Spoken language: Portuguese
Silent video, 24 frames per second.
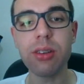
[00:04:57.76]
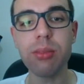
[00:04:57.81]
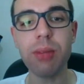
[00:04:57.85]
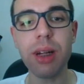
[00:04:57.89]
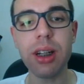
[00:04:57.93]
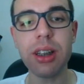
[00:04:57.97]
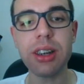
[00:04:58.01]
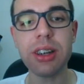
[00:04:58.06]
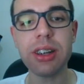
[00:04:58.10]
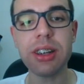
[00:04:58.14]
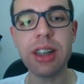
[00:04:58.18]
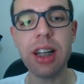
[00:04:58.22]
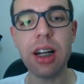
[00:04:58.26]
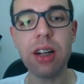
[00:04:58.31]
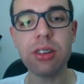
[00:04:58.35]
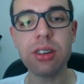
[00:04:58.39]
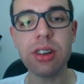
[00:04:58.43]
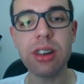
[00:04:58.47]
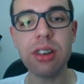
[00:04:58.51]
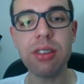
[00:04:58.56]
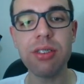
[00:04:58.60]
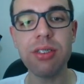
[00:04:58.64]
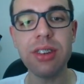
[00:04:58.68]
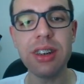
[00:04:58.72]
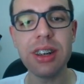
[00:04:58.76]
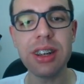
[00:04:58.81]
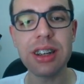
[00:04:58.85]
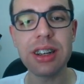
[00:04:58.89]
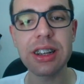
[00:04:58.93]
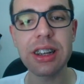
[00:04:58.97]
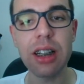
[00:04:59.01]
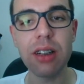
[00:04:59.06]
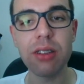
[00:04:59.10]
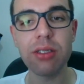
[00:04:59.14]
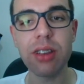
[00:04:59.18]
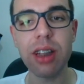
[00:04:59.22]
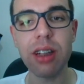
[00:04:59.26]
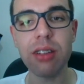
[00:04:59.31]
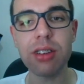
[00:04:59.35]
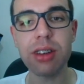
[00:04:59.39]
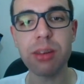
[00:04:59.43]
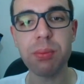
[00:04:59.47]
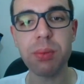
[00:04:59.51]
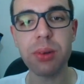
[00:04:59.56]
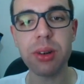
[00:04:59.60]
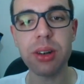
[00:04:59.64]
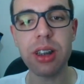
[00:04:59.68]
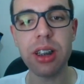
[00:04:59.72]
imagens em alta definição, tá? Você
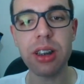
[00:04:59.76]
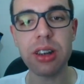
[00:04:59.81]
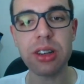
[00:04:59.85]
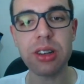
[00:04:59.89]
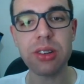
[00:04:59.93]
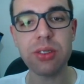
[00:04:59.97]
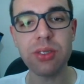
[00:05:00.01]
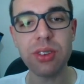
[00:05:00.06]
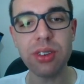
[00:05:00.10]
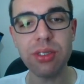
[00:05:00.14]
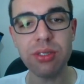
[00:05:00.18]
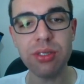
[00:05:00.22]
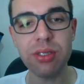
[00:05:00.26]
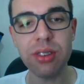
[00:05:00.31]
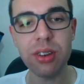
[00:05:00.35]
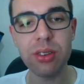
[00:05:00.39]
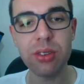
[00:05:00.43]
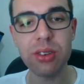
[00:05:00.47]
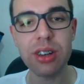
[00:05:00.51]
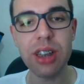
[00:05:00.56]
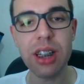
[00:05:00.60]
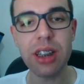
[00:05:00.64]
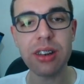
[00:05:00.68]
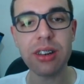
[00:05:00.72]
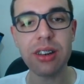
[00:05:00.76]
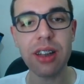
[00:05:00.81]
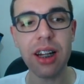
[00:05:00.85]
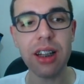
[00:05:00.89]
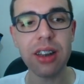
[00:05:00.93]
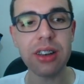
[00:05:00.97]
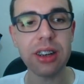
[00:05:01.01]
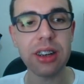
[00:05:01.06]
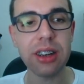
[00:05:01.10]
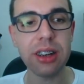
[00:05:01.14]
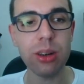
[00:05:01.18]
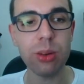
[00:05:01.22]
pode dar zoom e ver os detalhes aqui